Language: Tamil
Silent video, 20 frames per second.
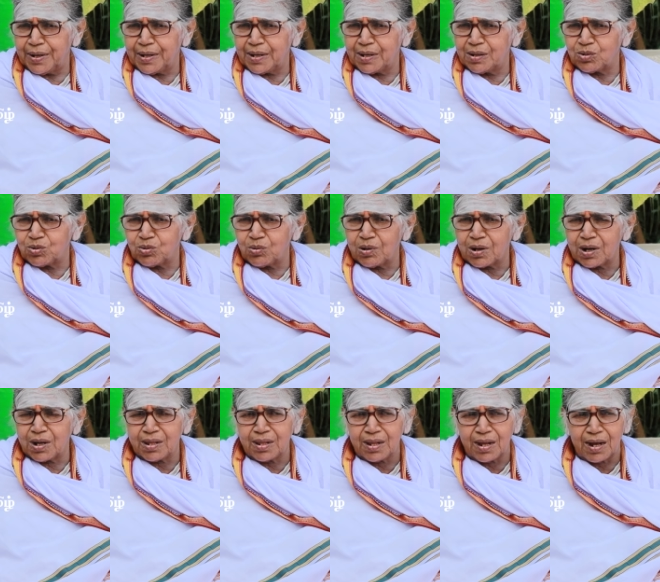நீங்க
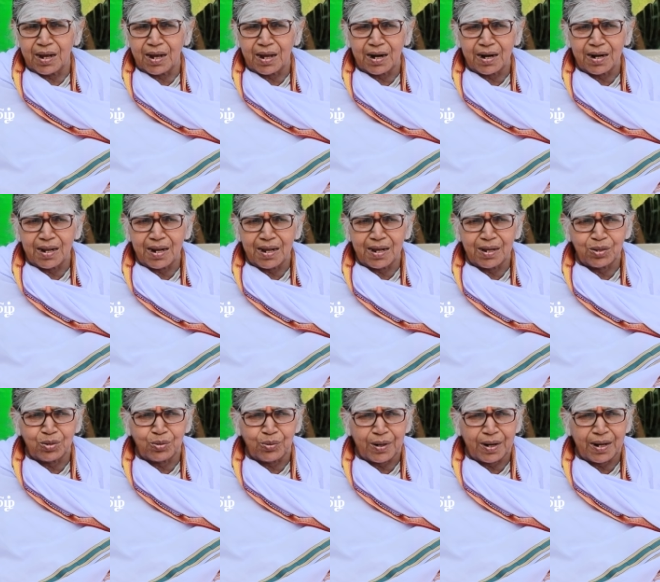சொல்ற இந்த
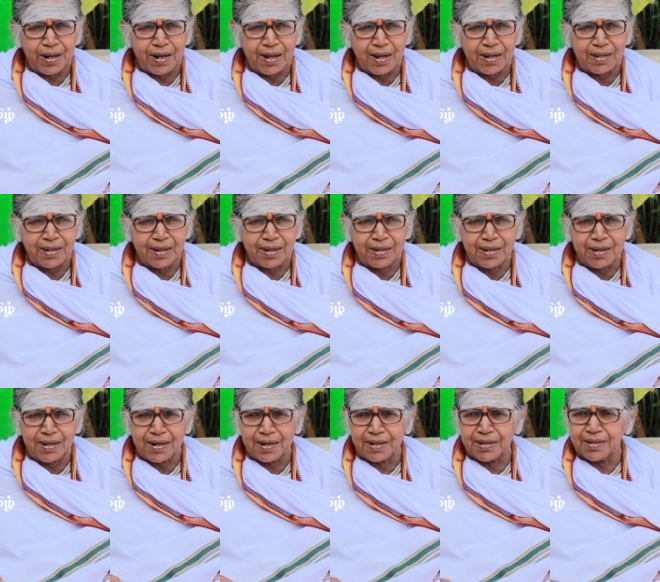அறநிலையத்துறையில அந்த இது
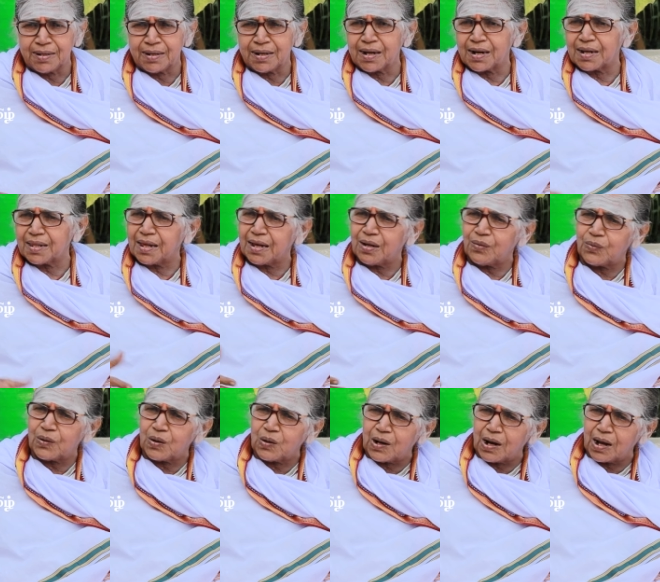இருக்குதுங்கிறதே
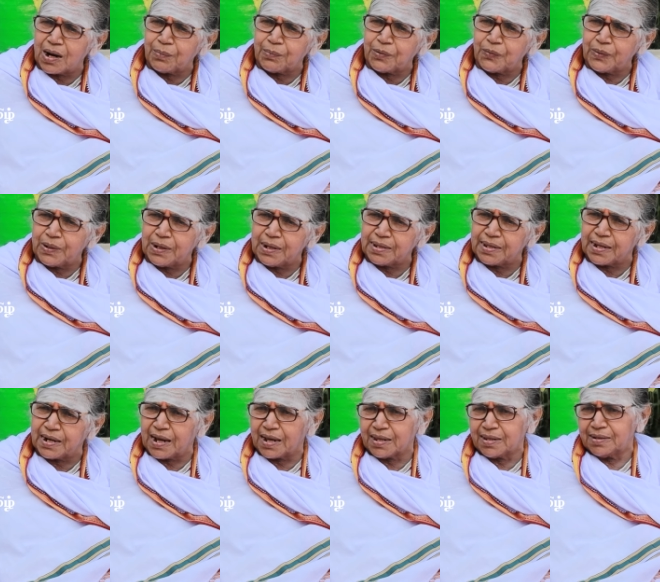இவ்வளவு காலமும் வெளியே
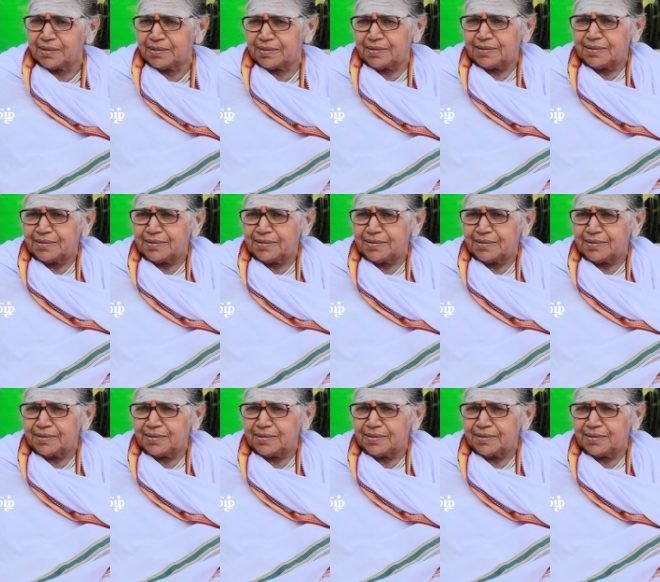தெரியாது